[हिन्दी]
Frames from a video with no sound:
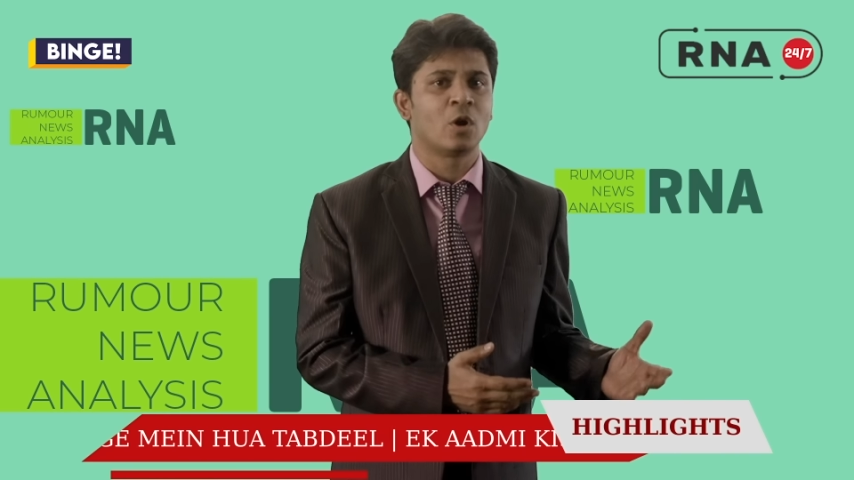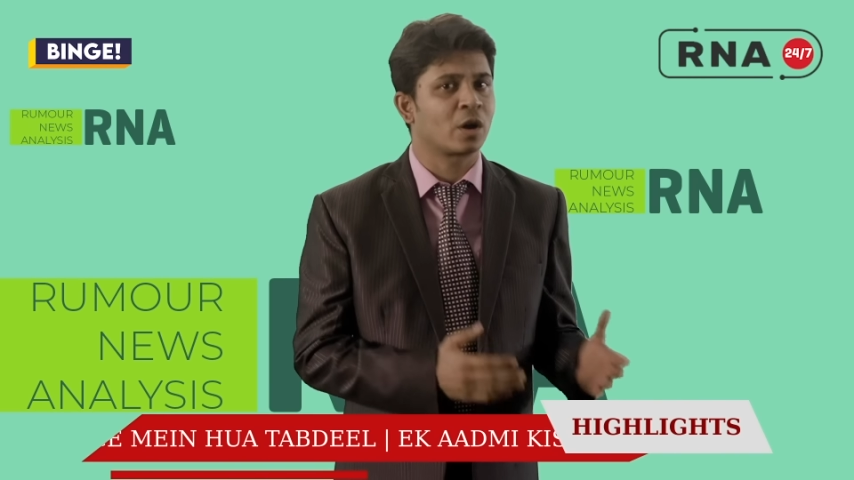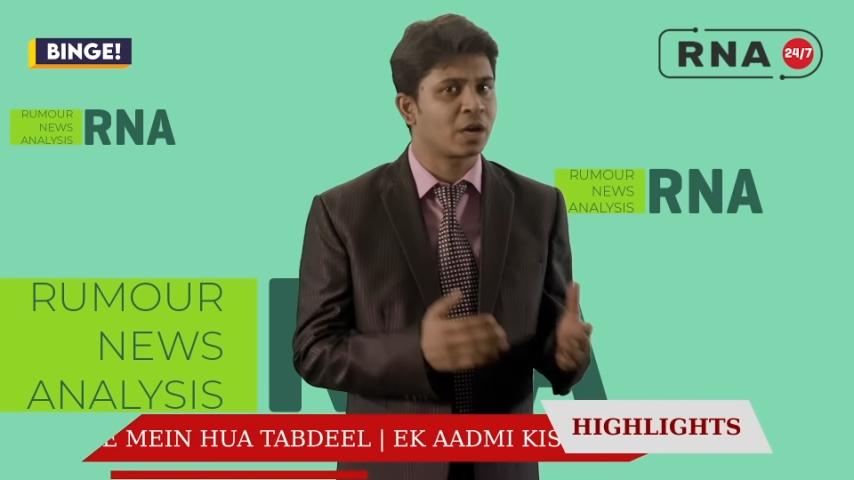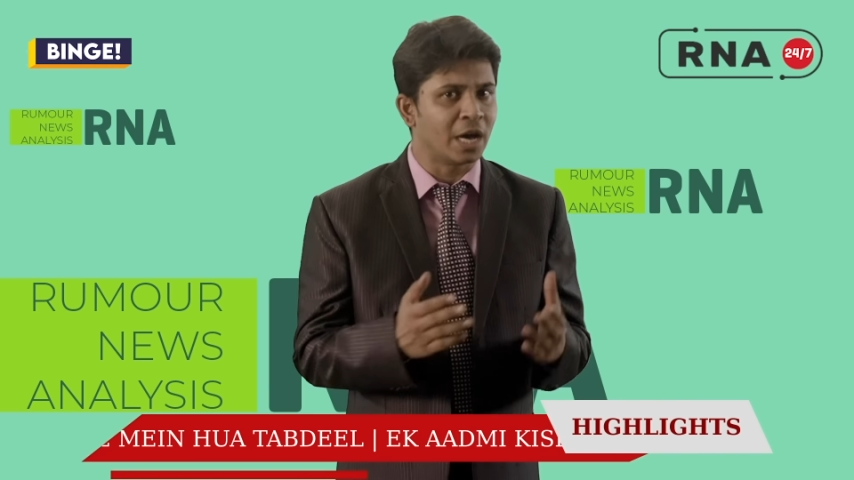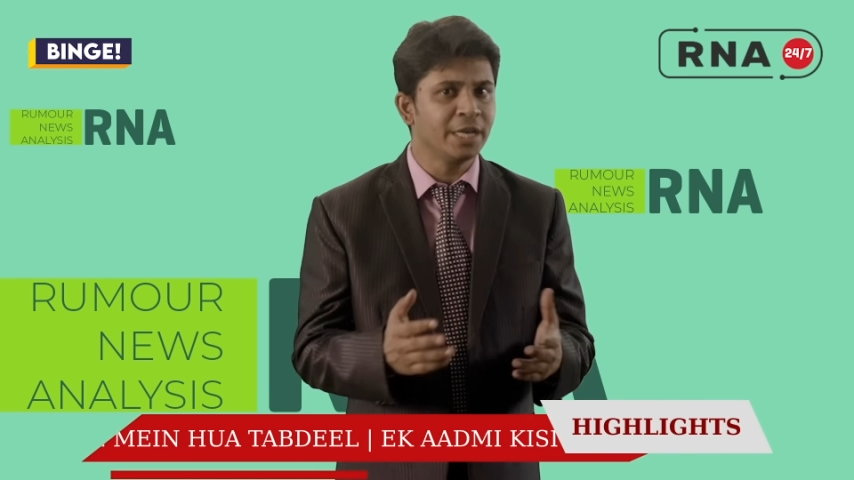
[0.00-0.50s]

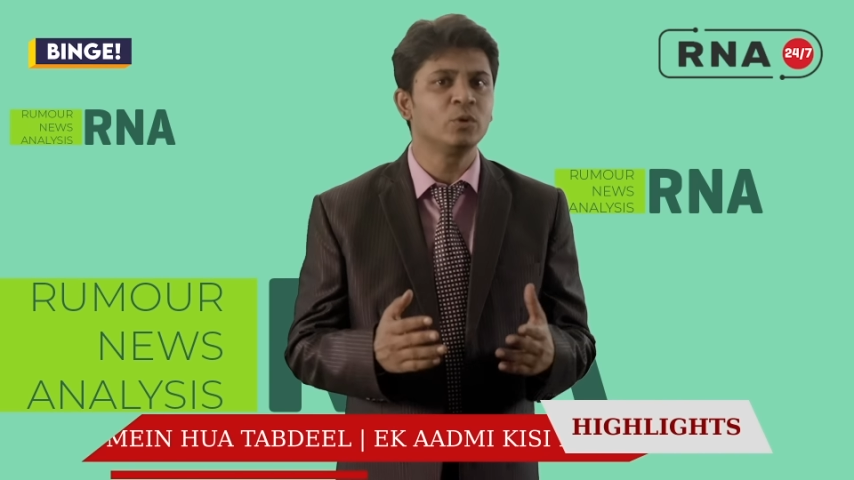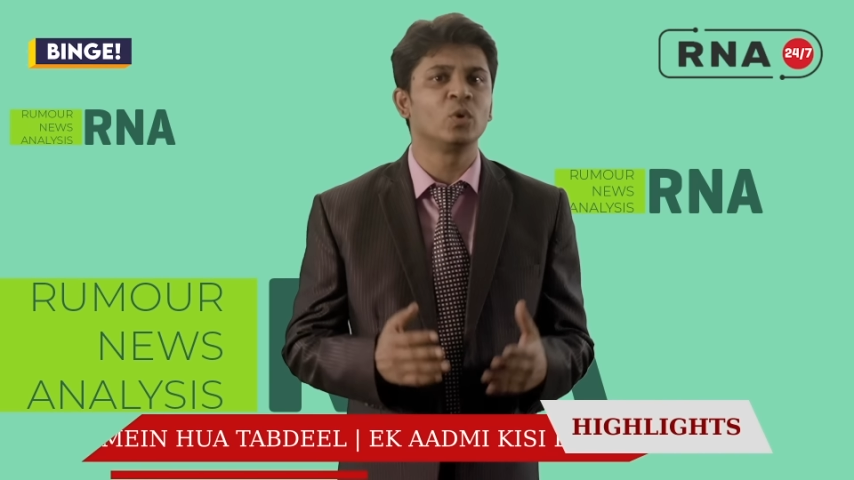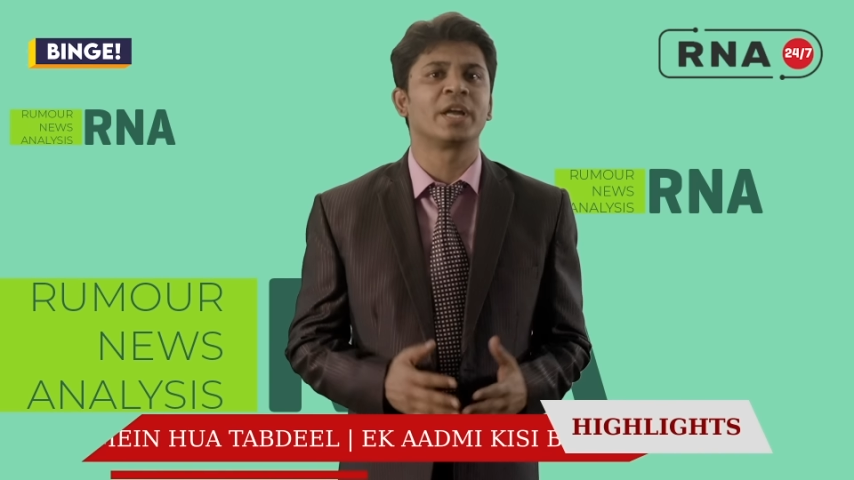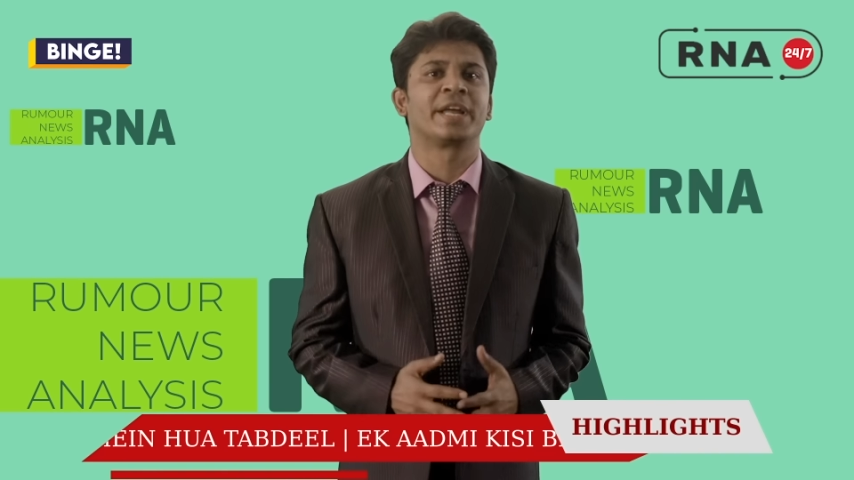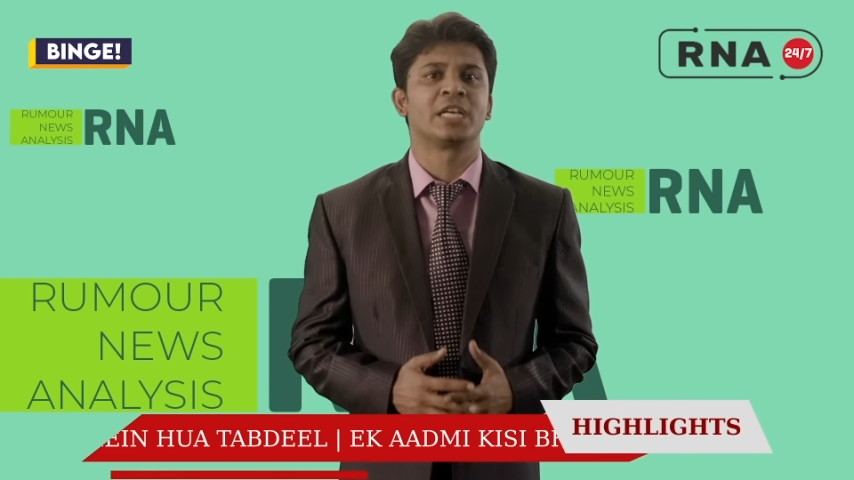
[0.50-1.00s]
और खाली
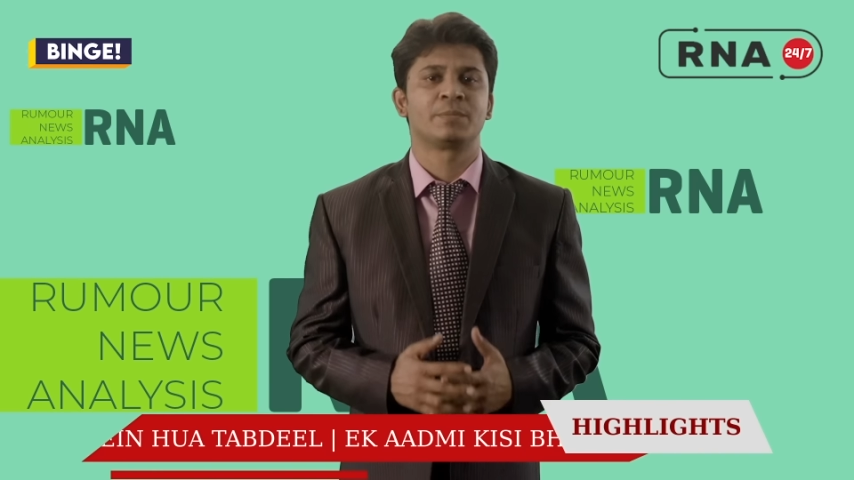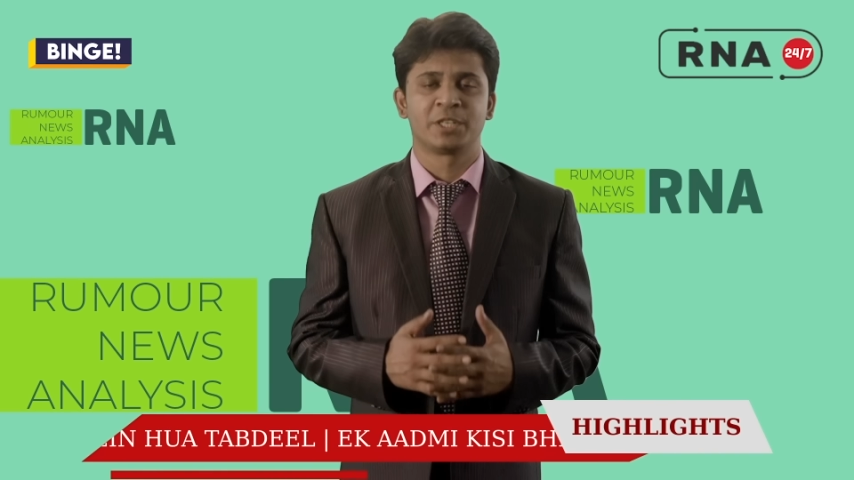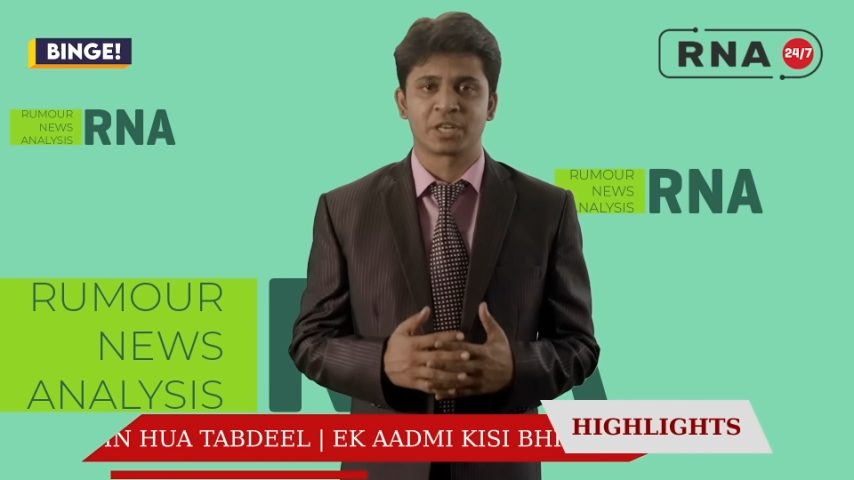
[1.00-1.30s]
कुकर गैस पे